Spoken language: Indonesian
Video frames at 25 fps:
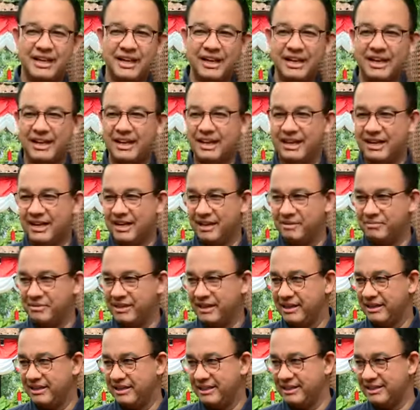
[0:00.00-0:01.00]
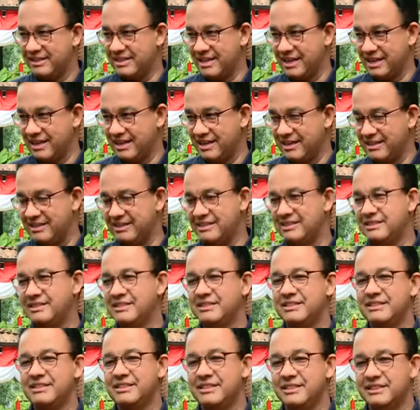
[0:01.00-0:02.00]
langkah-langkah apa yang akan dikerjakan,
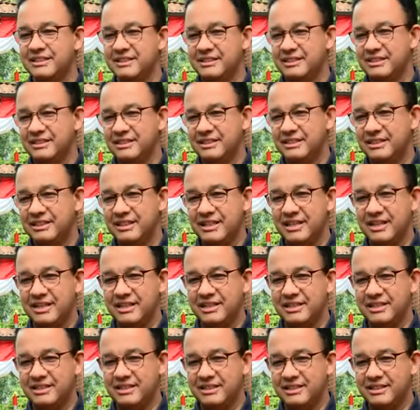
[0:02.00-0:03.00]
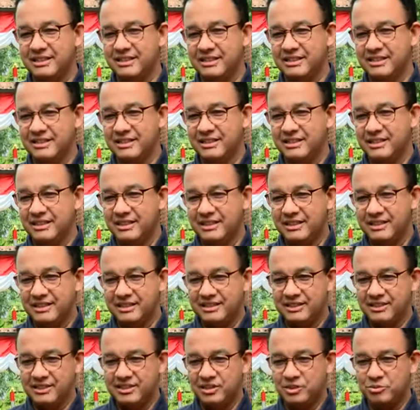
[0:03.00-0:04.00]
dan
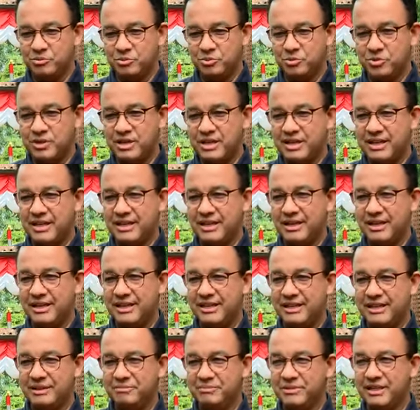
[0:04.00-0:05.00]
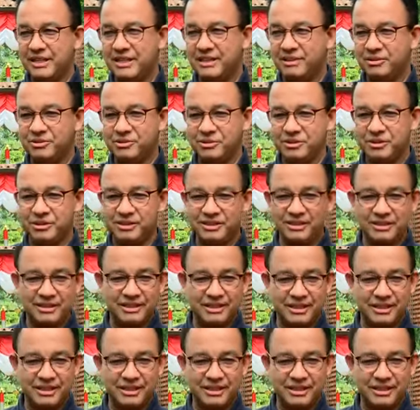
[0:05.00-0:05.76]
semua hal-hal yang menyangkut